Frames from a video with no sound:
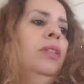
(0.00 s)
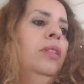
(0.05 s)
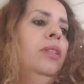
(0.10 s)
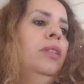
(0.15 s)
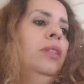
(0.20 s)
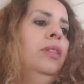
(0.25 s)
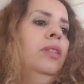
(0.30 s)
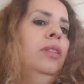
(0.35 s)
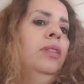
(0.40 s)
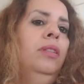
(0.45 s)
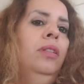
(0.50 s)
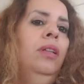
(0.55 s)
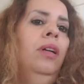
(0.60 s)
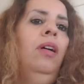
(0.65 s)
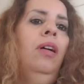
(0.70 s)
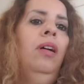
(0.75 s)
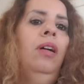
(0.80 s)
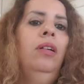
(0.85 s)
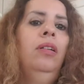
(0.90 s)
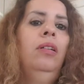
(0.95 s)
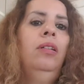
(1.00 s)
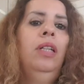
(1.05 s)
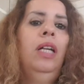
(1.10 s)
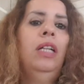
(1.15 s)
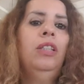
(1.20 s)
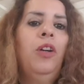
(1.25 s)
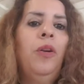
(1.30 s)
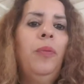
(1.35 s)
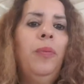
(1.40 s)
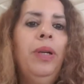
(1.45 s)
يعني اه
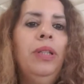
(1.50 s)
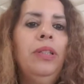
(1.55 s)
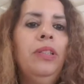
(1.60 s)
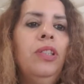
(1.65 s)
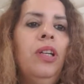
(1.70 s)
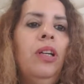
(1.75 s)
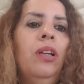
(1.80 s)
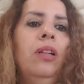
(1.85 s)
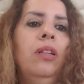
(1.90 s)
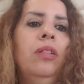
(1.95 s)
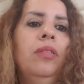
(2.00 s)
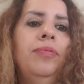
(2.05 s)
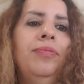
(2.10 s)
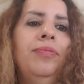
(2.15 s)
نهضروا من بعد ان شاء الله